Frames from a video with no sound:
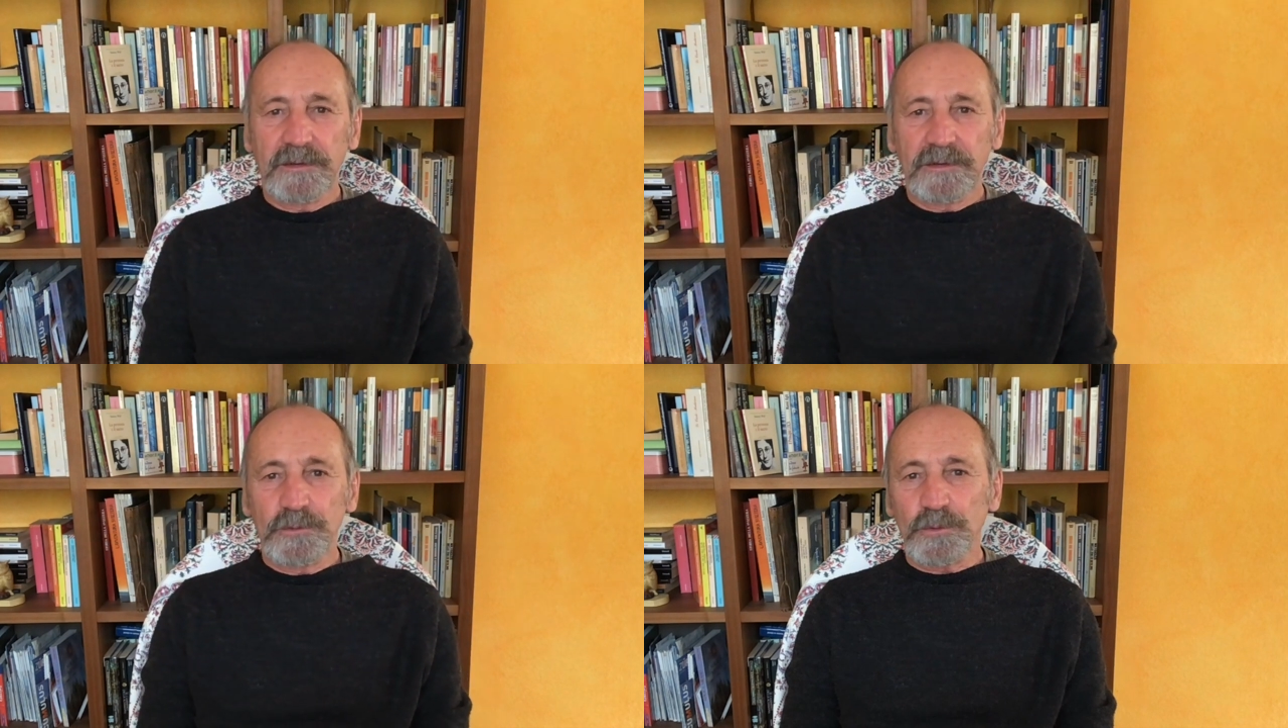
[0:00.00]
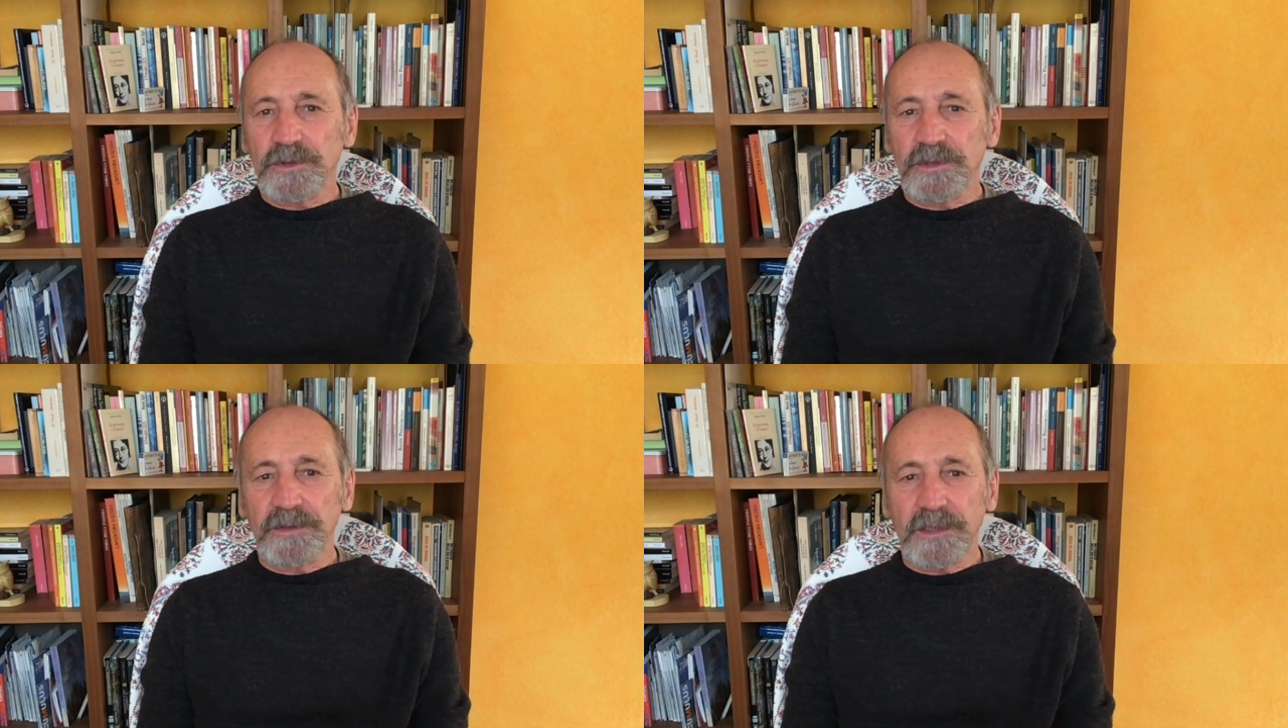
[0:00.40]

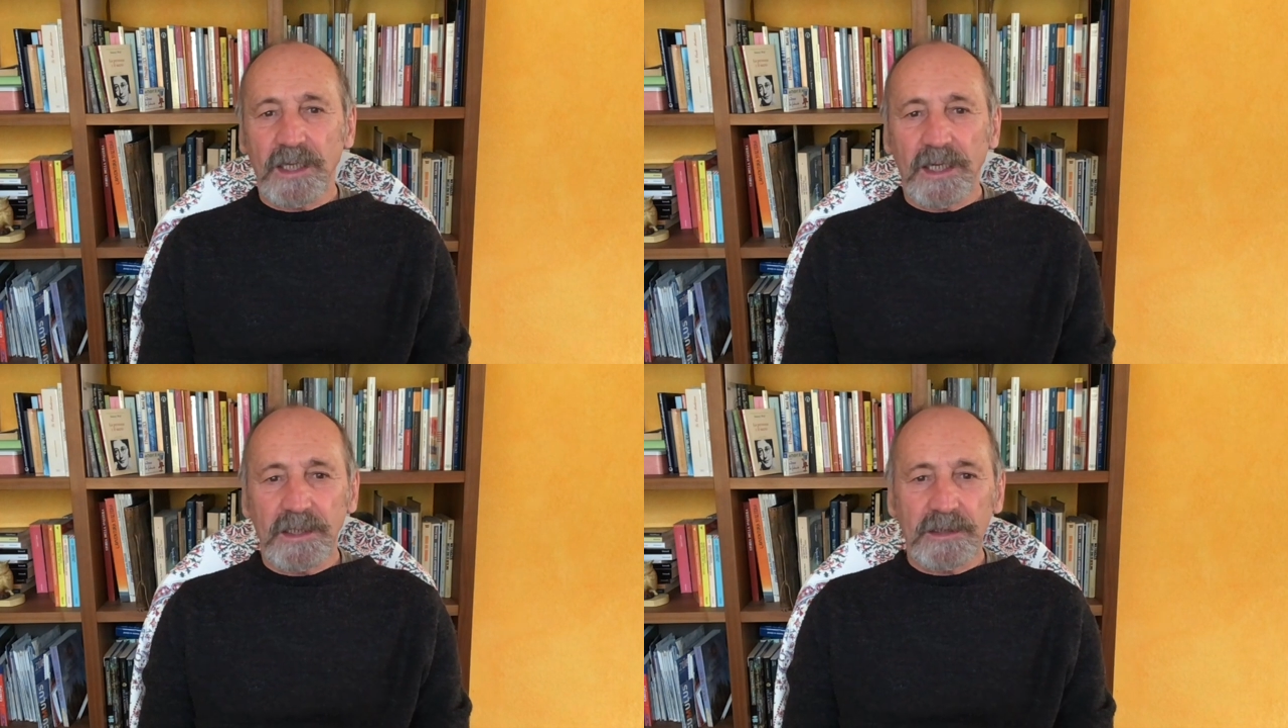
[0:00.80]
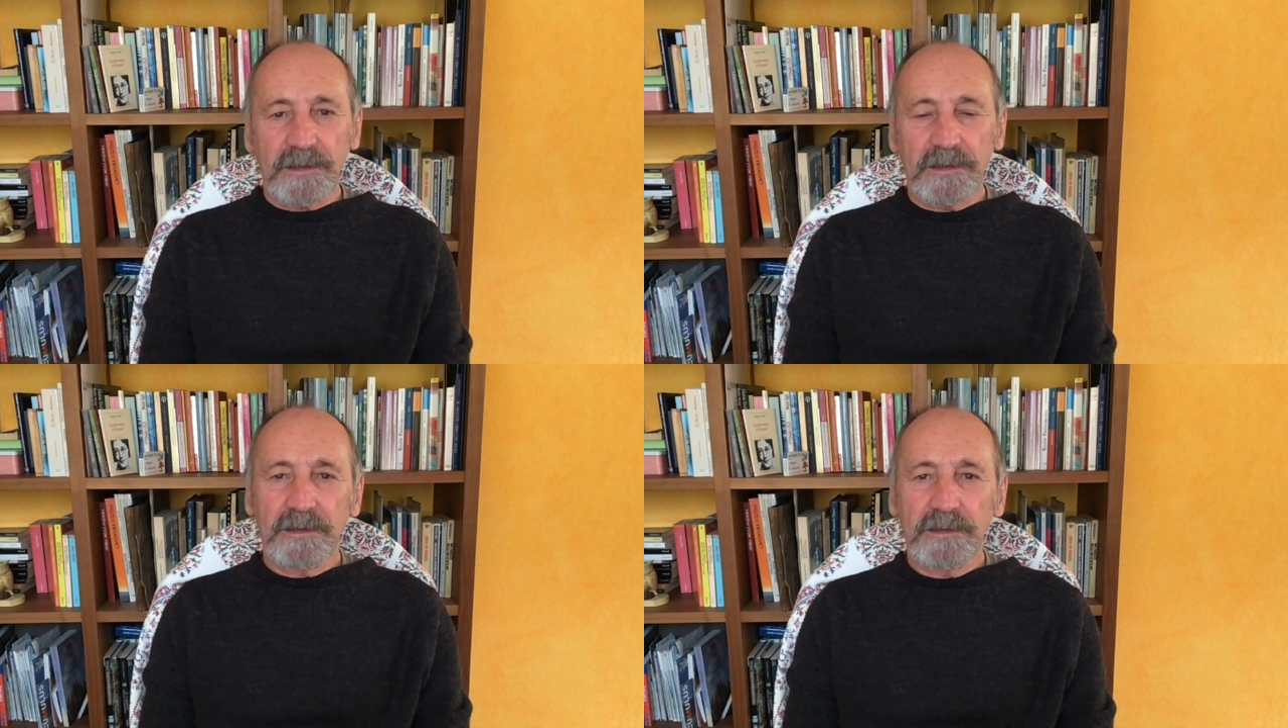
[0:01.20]

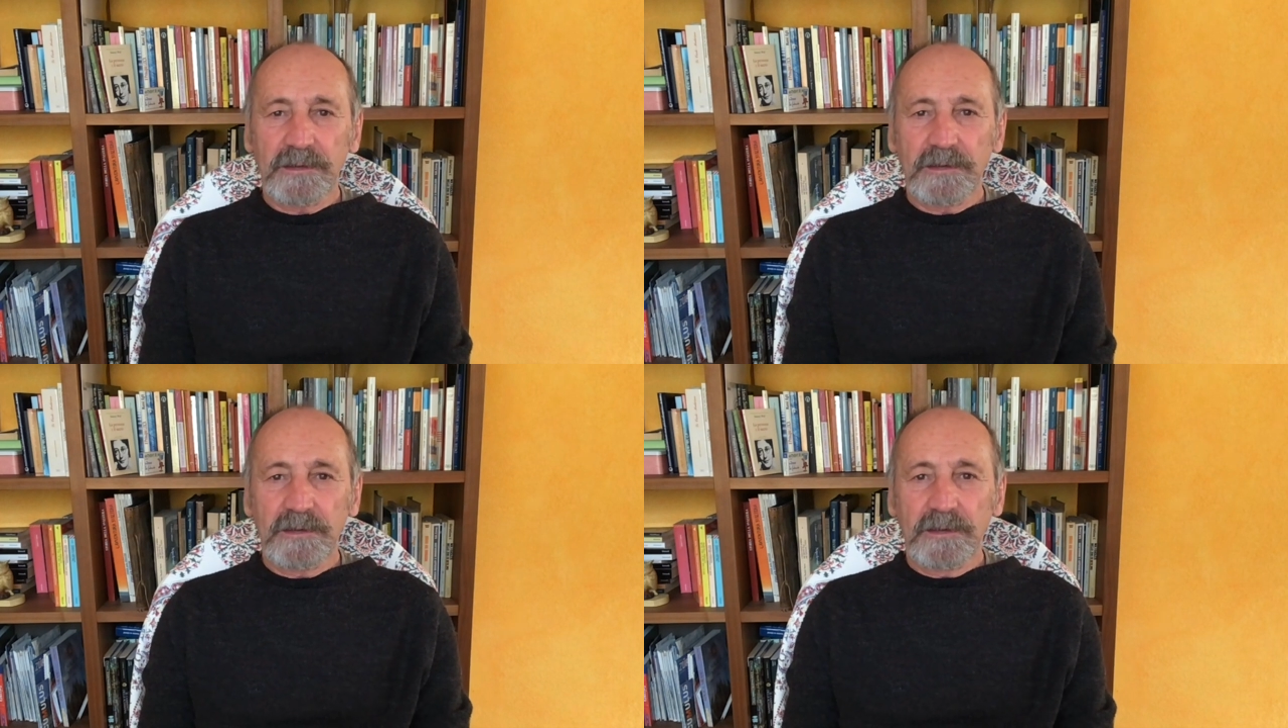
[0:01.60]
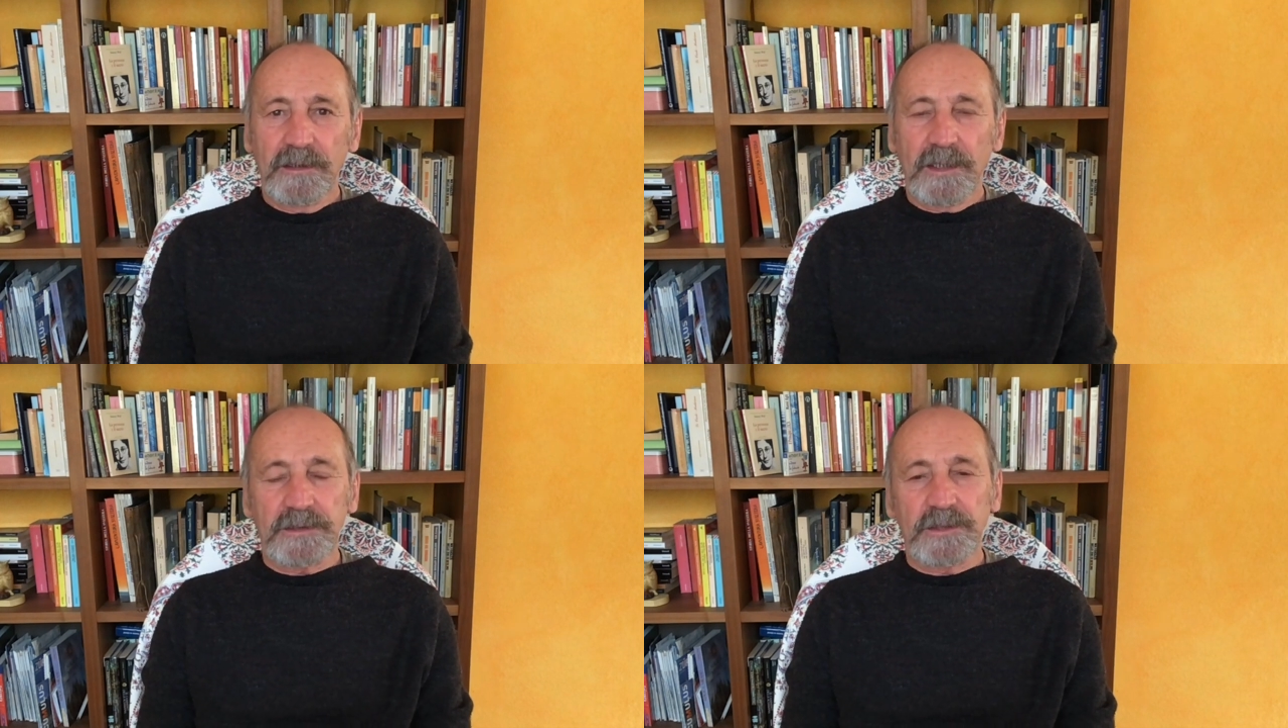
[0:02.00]
giustificare
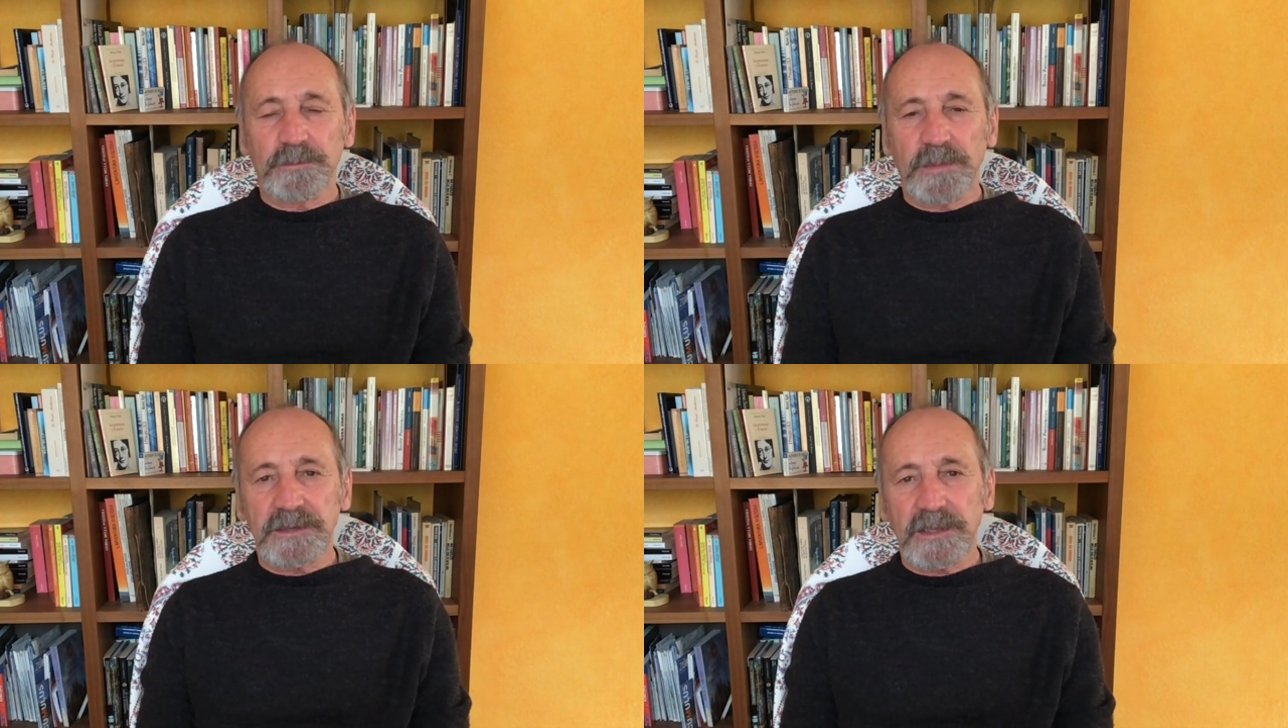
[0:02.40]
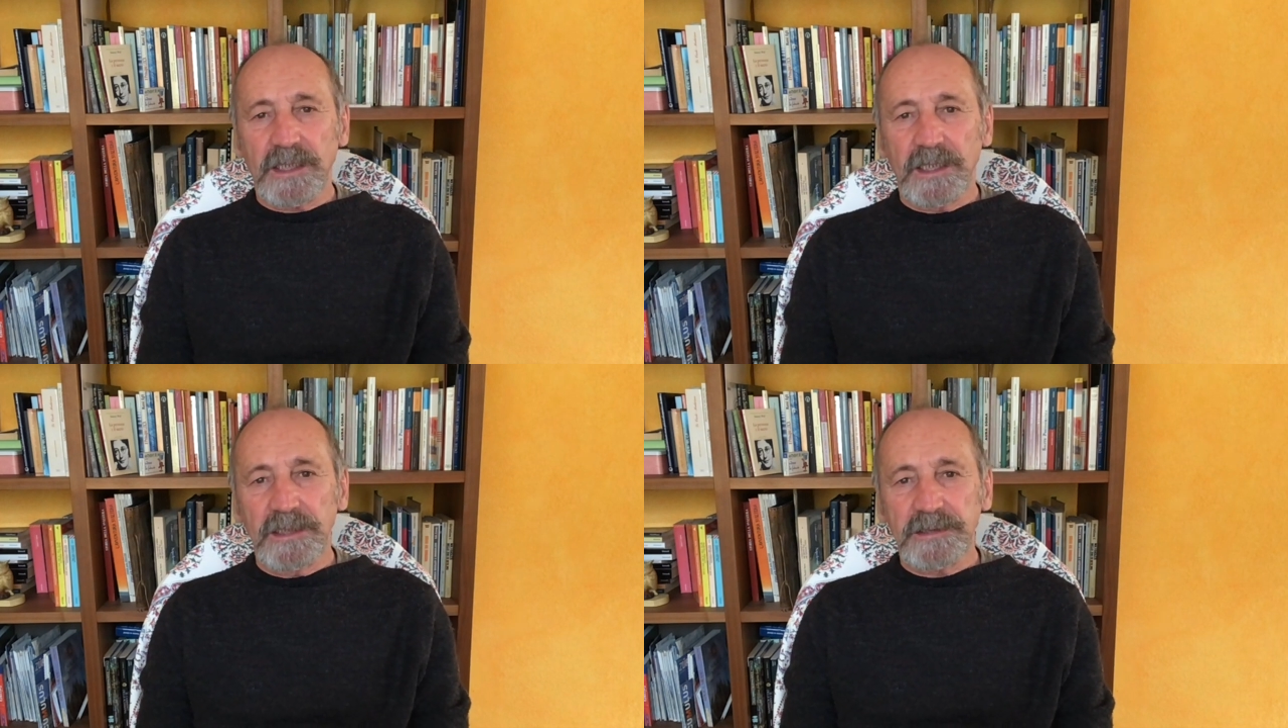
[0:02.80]
la dispensa
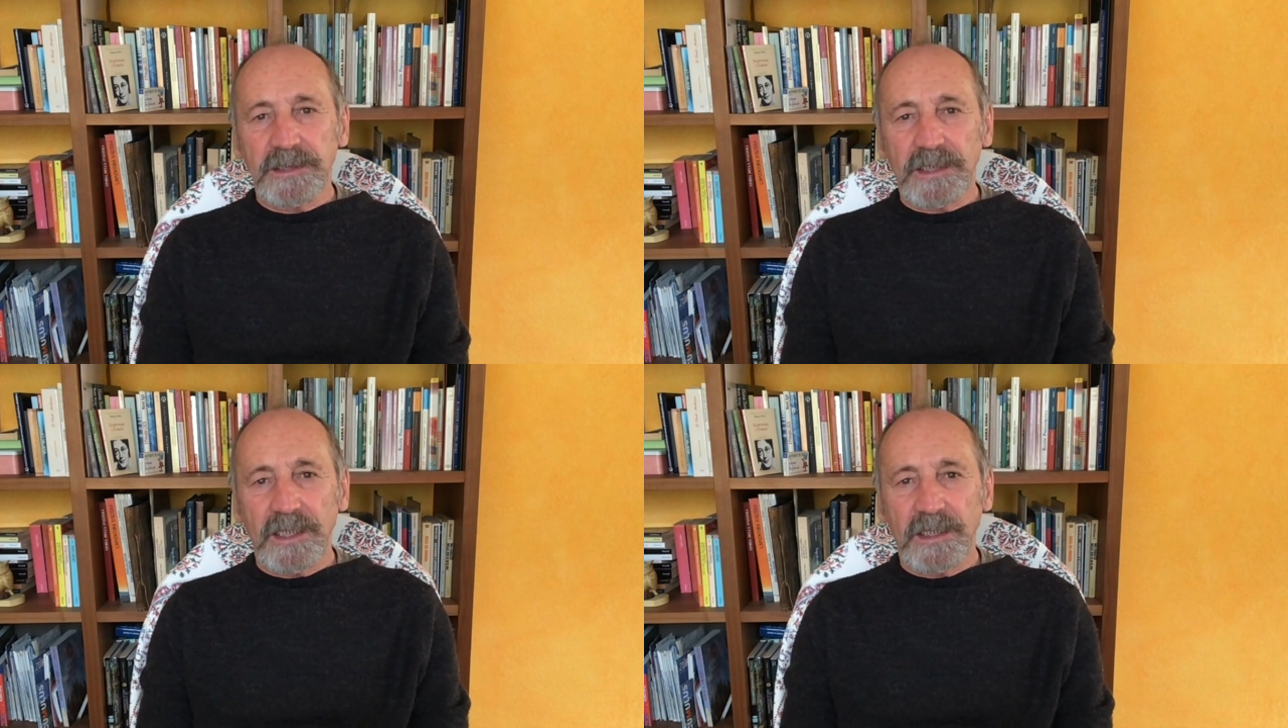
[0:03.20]
dell'etica